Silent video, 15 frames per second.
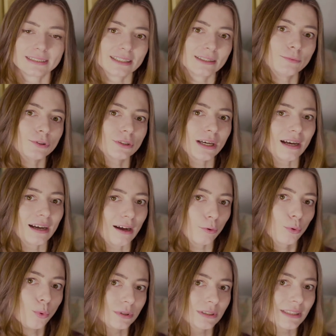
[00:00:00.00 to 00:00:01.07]
Zygmunta
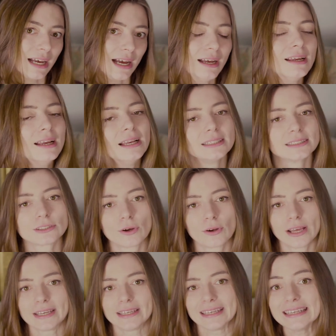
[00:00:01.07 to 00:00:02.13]
Augusta. Z
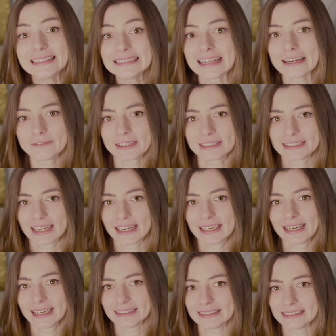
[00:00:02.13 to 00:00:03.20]
kolei inna wersja
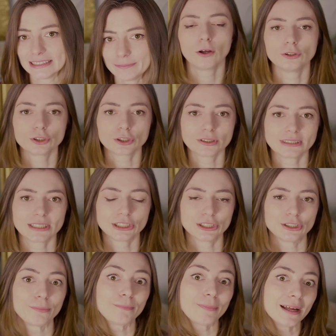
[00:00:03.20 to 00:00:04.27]
legendy, odnosząca się
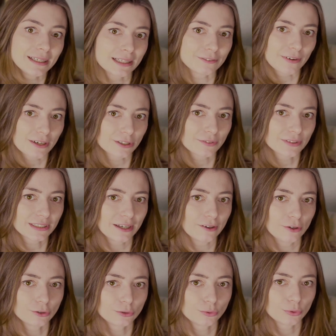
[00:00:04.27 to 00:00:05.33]
do pana
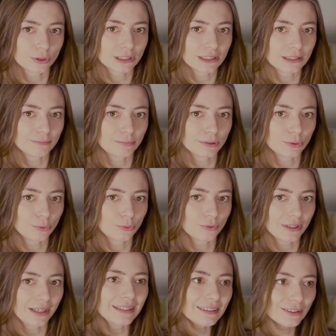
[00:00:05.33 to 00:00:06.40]
Twardowskiego, który był
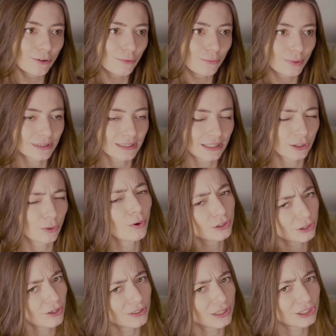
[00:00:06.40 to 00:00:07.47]
inną postacią,
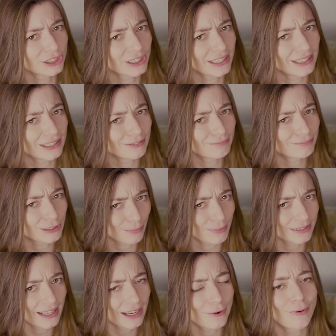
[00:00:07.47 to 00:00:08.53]
choć one się
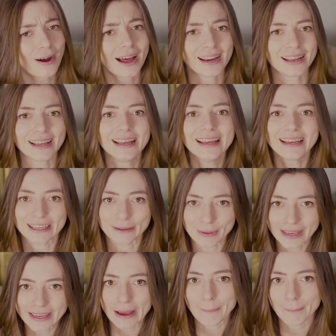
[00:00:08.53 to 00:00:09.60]
przeplatają, ale
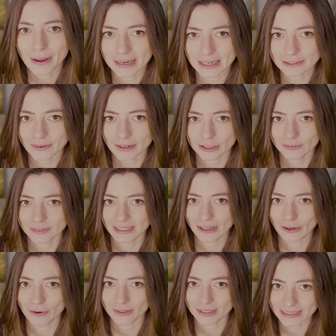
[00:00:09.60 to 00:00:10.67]
imienia pana
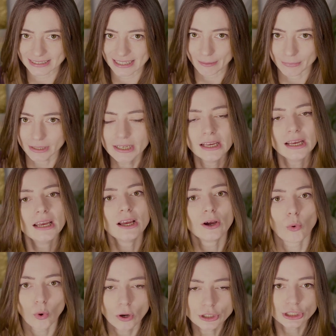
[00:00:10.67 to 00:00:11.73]
Twardowskiego nie znamy,
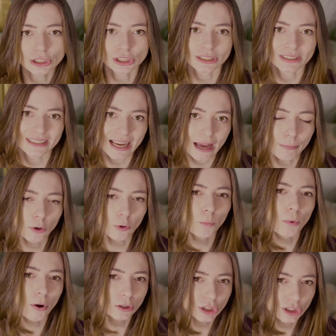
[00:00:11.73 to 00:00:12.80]
głosi, że diabeł
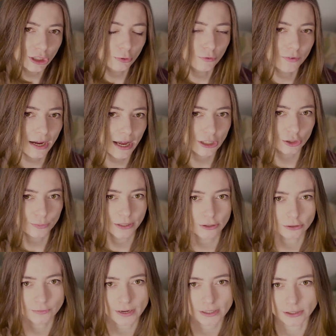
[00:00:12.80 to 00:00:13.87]
podszedł w karczmie
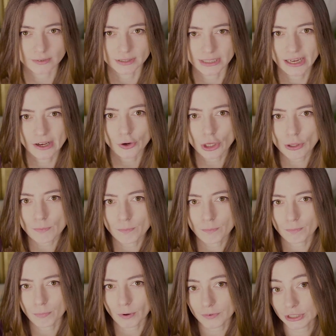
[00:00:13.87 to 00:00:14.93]
do Twardowskiego i
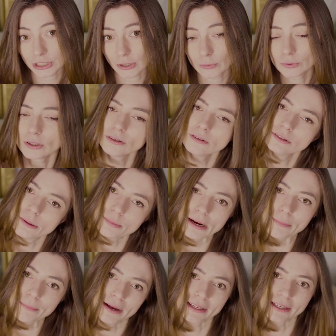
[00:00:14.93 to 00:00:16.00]
powiedział, no
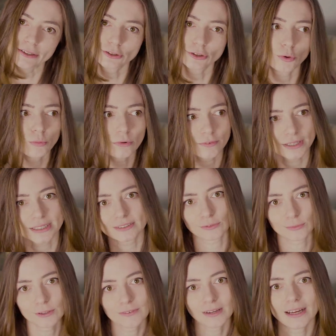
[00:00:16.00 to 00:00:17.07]
dobra, panie, no to umowa jest
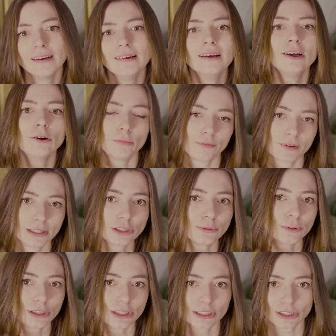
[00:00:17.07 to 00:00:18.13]
umowa,
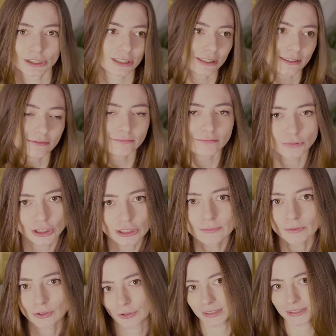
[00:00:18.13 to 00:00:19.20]
mówiliśmy się, że
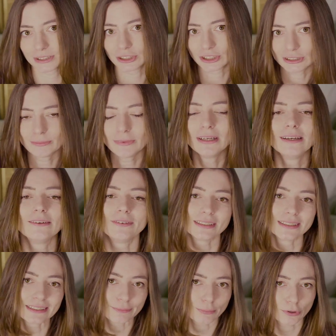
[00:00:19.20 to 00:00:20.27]
Rzym to jest Rzym,
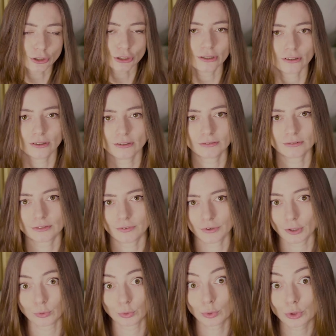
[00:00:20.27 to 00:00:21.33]
więc proszę o
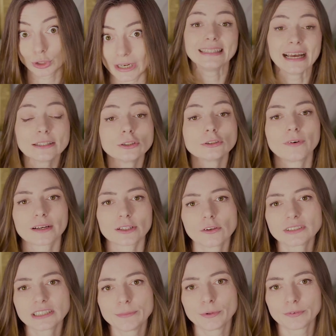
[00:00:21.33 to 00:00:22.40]
twoją duszę. Na to
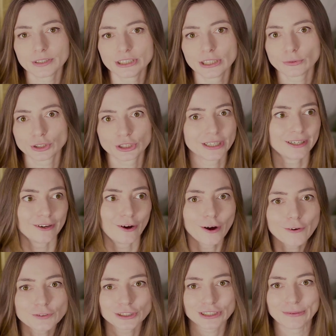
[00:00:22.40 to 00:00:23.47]
Twardowski powiedział, że
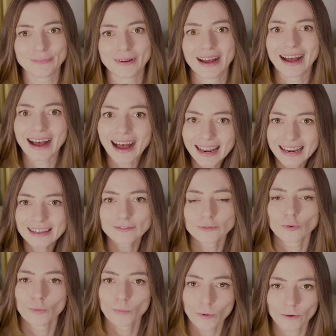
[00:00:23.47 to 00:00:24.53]
owszem, ale w
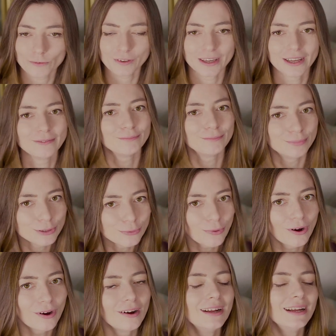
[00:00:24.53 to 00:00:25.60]
umowie
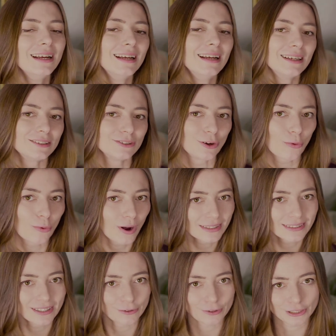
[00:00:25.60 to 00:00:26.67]
było
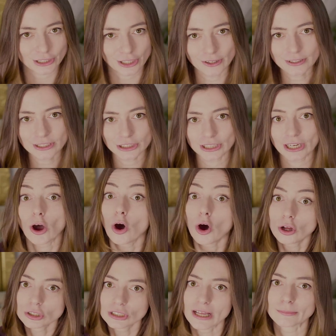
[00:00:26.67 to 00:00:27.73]
dokładnie określone, że
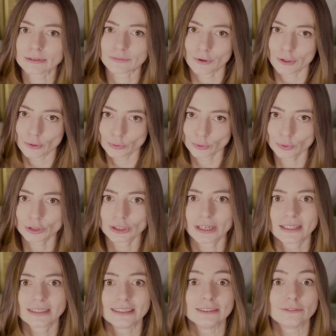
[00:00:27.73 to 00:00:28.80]
oddam swoją
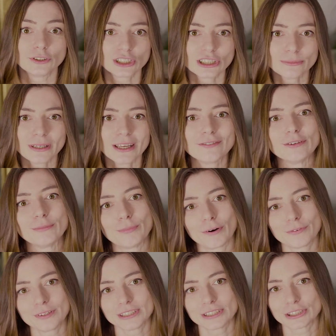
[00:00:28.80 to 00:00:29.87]
duszę, gdy w Rzymie
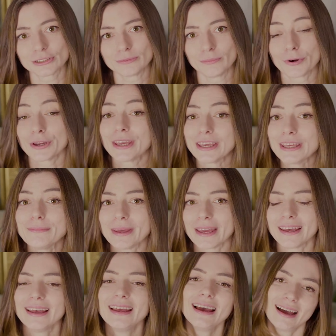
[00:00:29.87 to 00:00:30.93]
wypowiesz moje
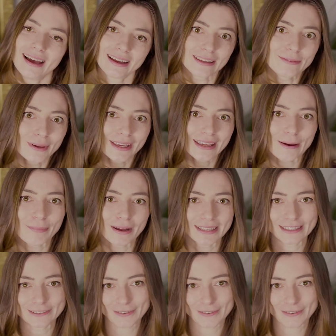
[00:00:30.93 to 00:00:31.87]
imię, a imienia pana